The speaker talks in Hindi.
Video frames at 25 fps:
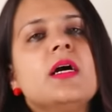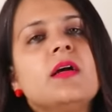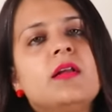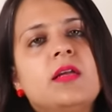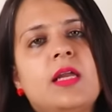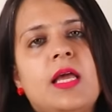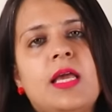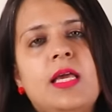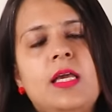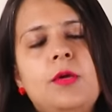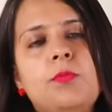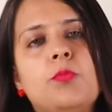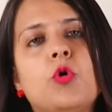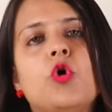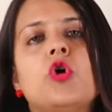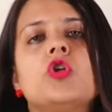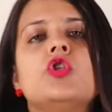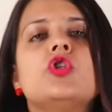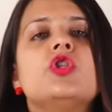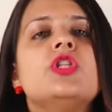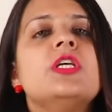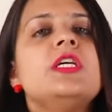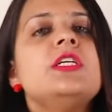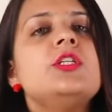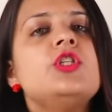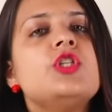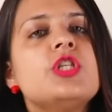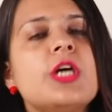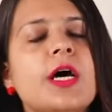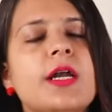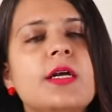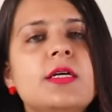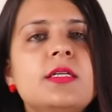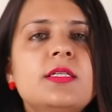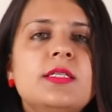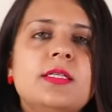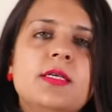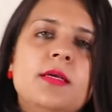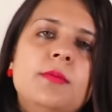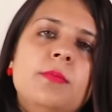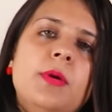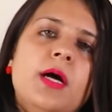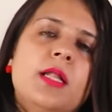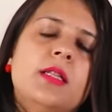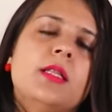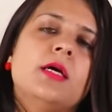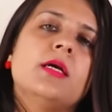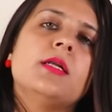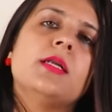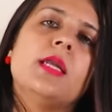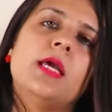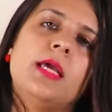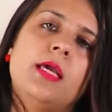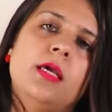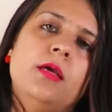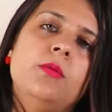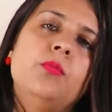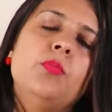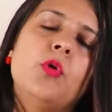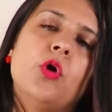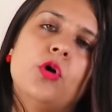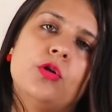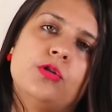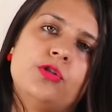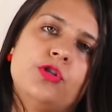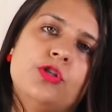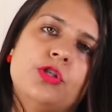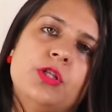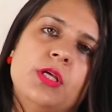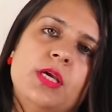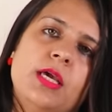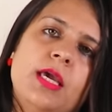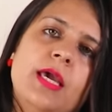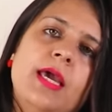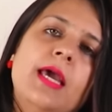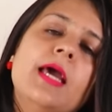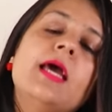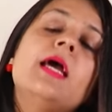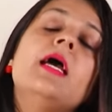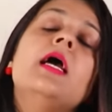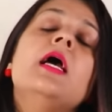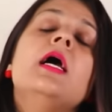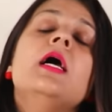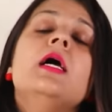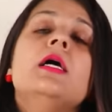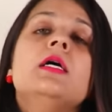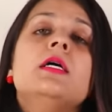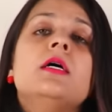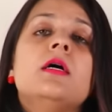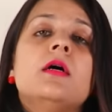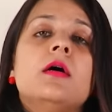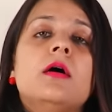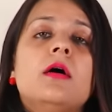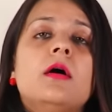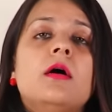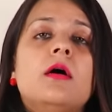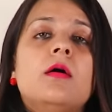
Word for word: तक नहीं पहुंचती चरण सीमा तक नहीं पहुंचती हैं